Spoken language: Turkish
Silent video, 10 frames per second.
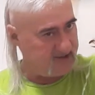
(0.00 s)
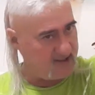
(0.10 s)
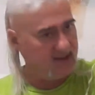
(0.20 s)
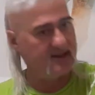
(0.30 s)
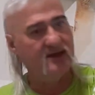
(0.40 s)

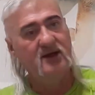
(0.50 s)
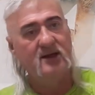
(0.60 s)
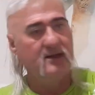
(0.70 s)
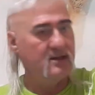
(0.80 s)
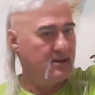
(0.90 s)
şekilde
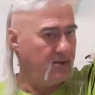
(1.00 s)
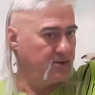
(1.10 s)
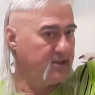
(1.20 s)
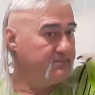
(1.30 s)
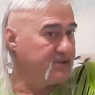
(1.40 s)

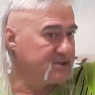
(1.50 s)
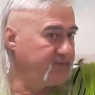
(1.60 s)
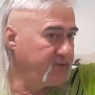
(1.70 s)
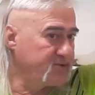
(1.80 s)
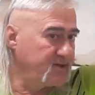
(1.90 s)
oradan
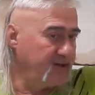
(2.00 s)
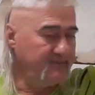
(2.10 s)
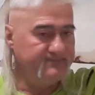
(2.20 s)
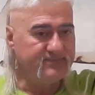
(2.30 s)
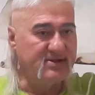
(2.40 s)
Pasifik
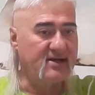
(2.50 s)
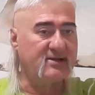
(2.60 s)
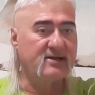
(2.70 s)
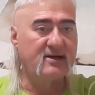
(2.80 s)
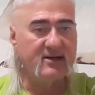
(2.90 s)
üzerinden diğer
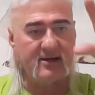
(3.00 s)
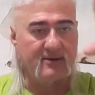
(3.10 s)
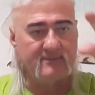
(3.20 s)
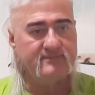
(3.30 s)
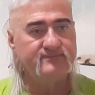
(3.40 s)
adalara
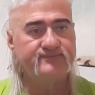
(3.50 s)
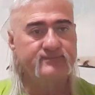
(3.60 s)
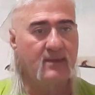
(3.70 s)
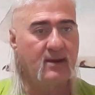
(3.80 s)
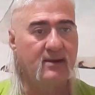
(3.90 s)
ya.
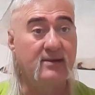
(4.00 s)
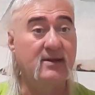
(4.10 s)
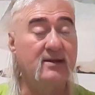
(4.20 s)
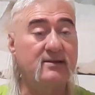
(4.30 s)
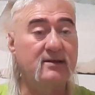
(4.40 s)

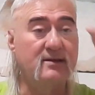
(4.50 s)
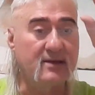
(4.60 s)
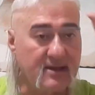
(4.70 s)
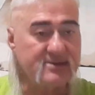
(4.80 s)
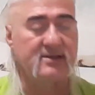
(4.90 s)
Diğer adalar
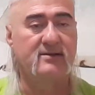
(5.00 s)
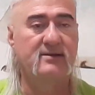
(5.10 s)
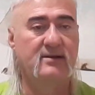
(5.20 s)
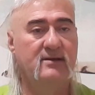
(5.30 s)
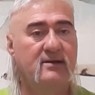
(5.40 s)
arkadaşlar.
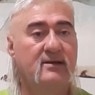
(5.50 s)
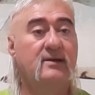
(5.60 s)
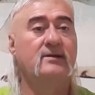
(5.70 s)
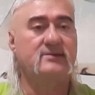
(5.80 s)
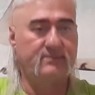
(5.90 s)

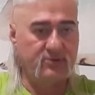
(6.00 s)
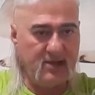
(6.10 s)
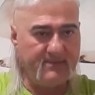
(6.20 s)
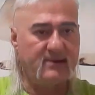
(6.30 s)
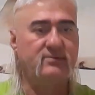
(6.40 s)
İşte bunu
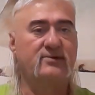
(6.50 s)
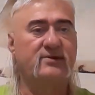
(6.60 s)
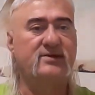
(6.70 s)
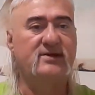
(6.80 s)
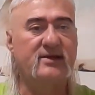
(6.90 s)
yapan, bu
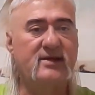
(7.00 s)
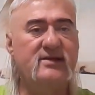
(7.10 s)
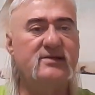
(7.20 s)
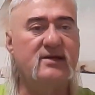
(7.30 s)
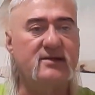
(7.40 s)
ticaret,
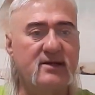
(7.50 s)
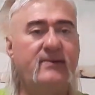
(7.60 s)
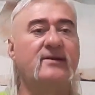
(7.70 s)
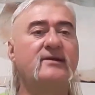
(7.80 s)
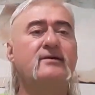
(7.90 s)
deniz ticareti
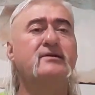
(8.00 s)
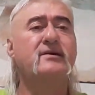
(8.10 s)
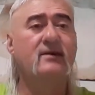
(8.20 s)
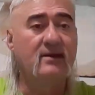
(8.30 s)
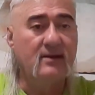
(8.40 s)
yapan da
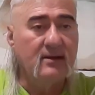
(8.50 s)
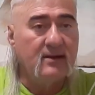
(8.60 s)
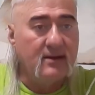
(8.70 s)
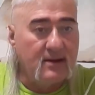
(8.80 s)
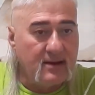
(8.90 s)

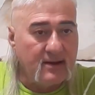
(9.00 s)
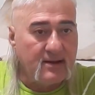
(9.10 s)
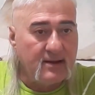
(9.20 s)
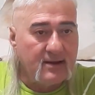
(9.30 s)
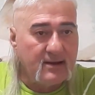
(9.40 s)

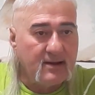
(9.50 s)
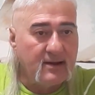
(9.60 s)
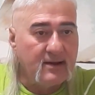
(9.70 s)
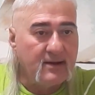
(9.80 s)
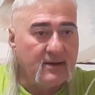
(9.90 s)

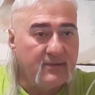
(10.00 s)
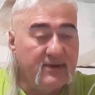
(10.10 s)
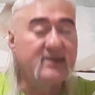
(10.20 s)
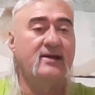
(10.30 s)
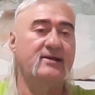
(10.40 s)
ee,
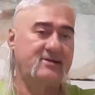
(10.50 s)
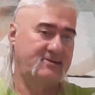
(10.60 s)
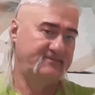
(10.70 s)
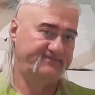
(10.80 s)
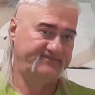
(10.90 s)

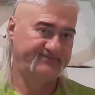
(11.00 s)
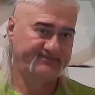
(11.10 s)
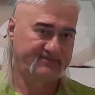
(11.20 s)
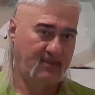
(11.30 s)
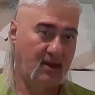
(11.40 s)
Fenikeliler.
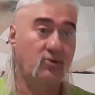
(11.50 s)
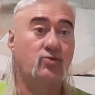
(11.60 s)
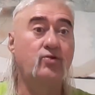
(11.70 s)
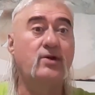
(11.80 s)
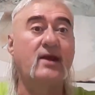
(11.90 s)

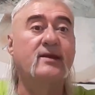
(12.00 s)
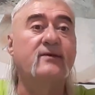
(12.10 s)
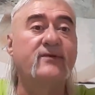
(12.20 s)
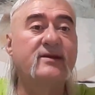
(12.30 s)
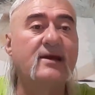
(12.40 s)
Turanlı
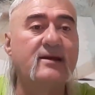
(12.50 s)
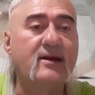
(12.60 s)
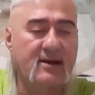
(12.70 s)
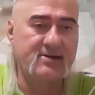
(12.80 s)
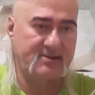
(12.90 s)
Fenikeliler
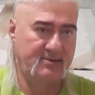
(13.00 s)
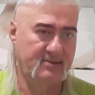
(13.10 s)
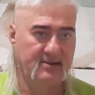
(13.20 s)
arkadaşlar.